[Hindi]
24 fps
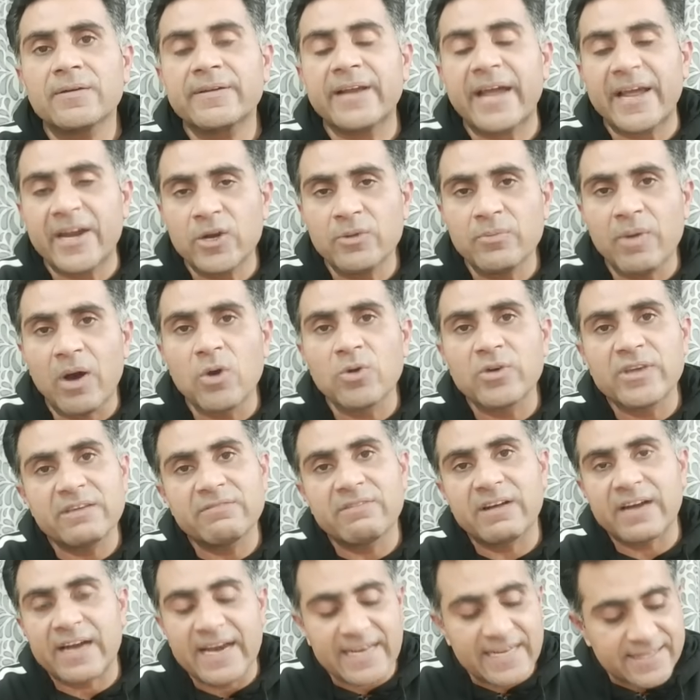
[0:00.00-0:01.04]
रहनुमाओं की
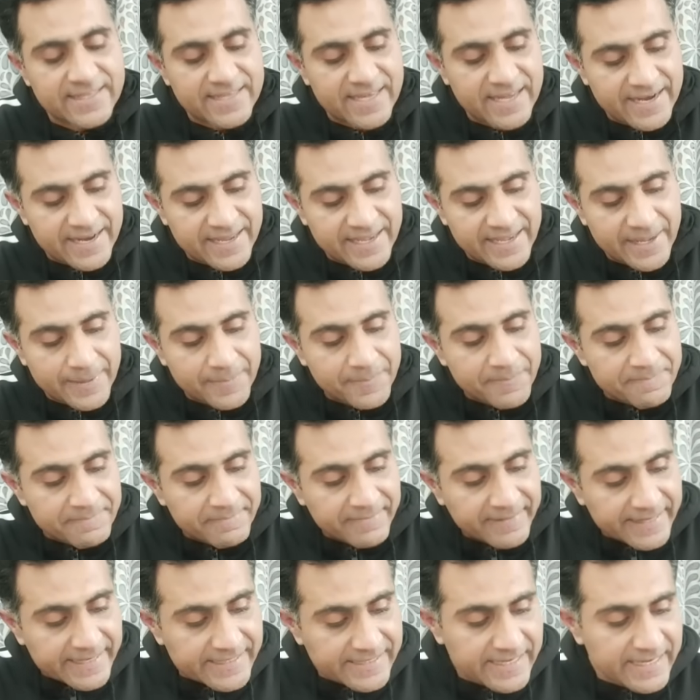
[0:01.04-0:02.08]
वकालत करेंगे
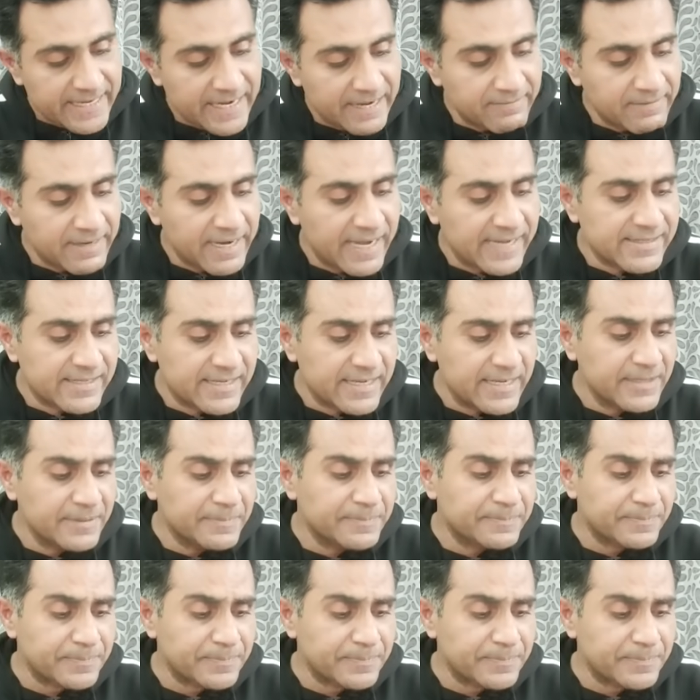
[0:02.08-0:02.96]
इसके अलावा नाजरीन